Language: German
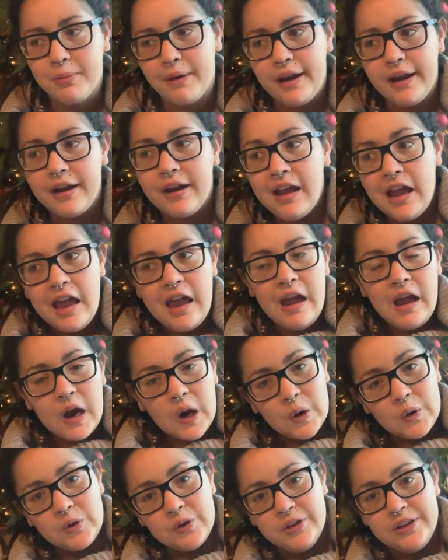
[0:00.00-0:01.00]
sprengen
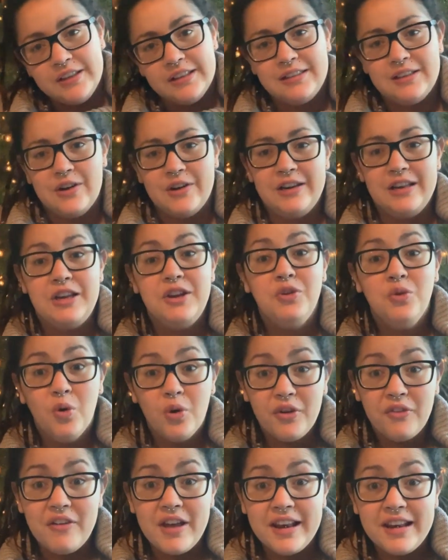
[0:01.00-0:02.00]
und ist auch nicht
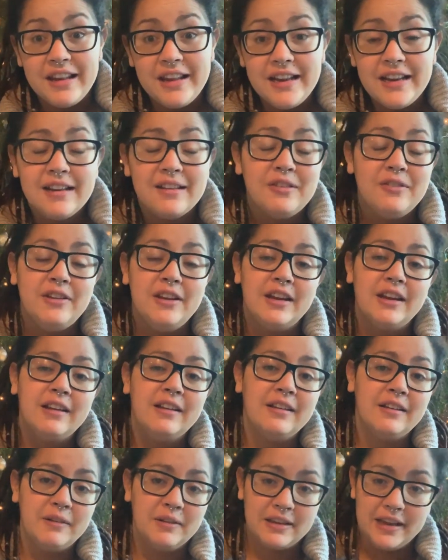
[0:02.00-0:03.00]
notwendig.
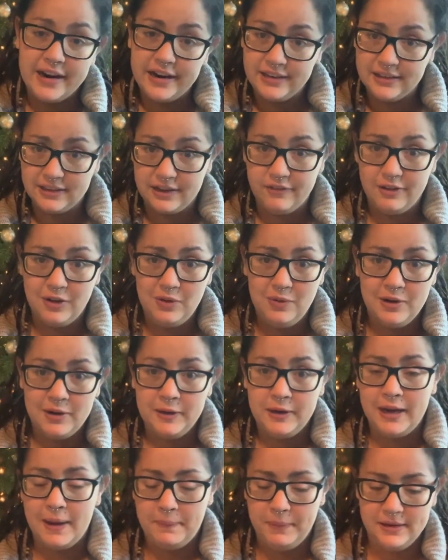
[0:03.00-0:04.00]
Deswegen sage ich das einfach
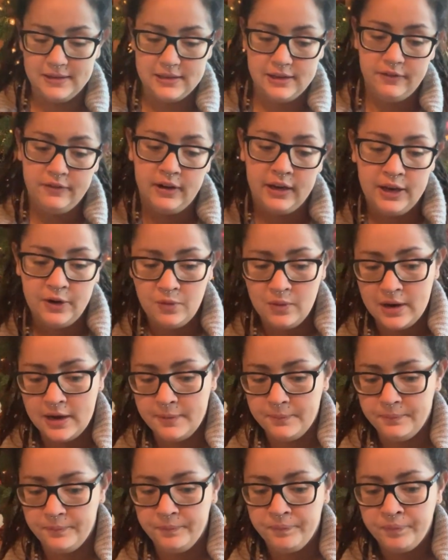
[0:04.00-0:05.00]
nur. Ich habe jetzt Anfang
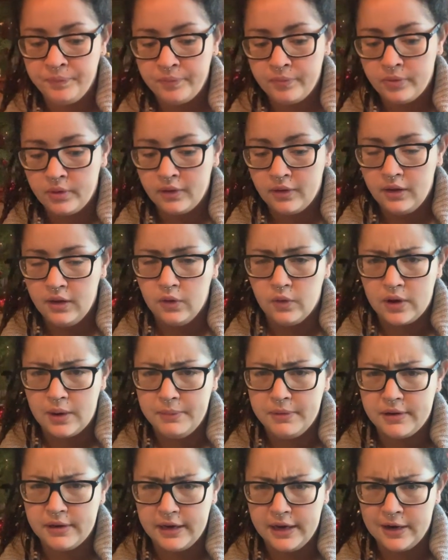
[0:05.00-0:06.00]
Januar oder
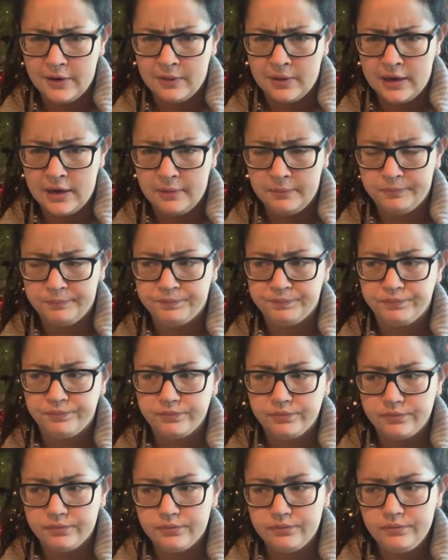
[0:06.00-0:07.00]
Mitte Januar
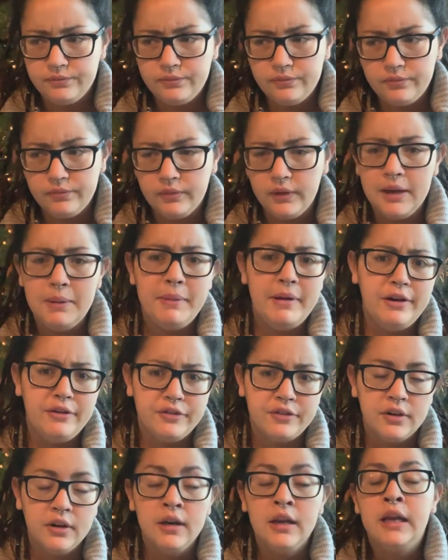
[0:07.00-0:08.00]
am
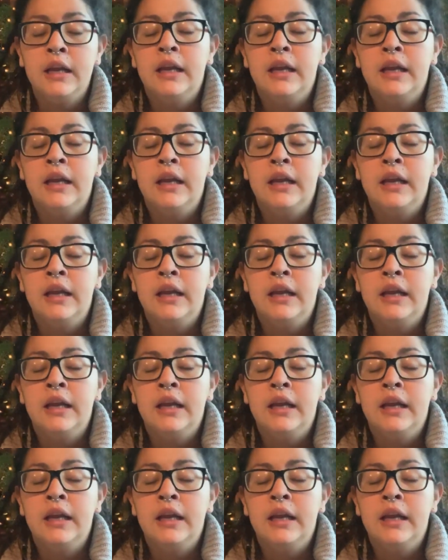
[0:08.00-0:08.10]
11.